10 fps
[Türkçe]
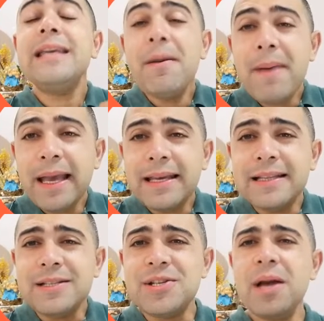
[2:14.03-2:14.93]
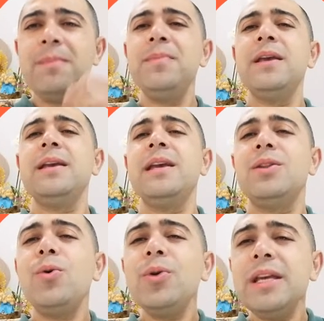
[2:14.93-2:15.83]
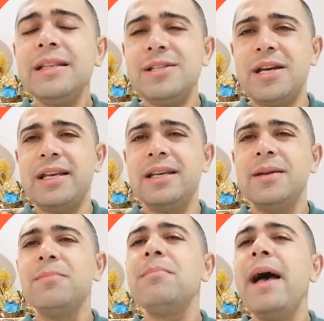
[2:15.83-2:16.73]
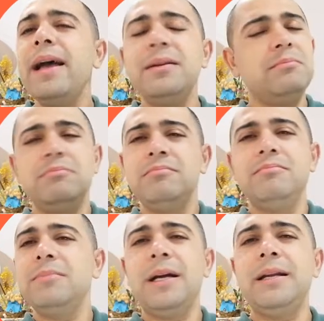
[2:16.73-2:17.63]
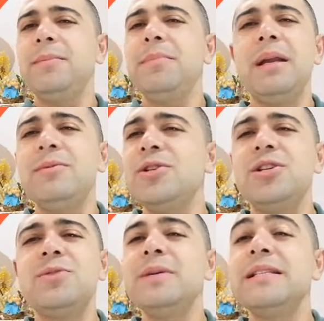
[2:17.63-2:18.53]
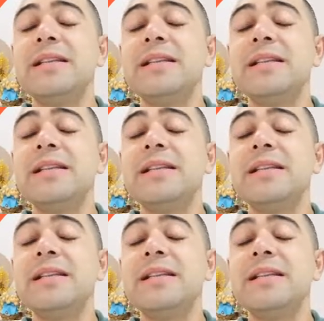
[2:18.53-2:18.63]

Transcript: Ya ben gideceğim ya da o gidecek. Ben hani benim için hiçbir